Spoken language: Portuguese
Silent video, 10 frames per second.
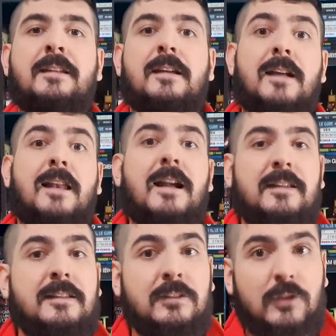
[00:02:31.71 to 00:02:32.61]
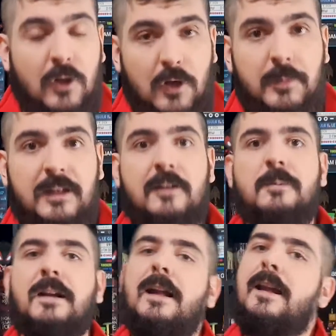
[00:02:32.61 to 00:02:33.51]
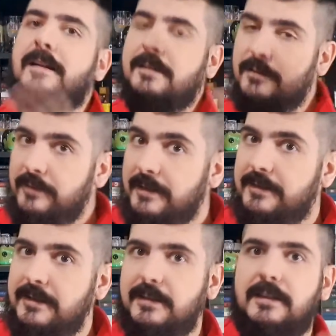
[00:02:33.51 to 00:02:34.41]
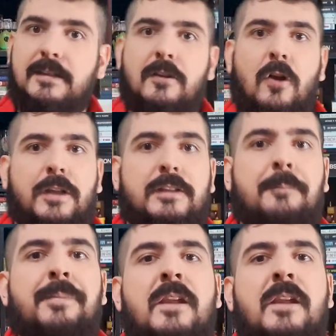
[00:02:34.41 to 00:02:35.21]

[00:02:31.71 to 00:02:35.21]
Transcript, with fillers: Na galáxia Andrômeda, uma galáxia vizinha aqui da nossa,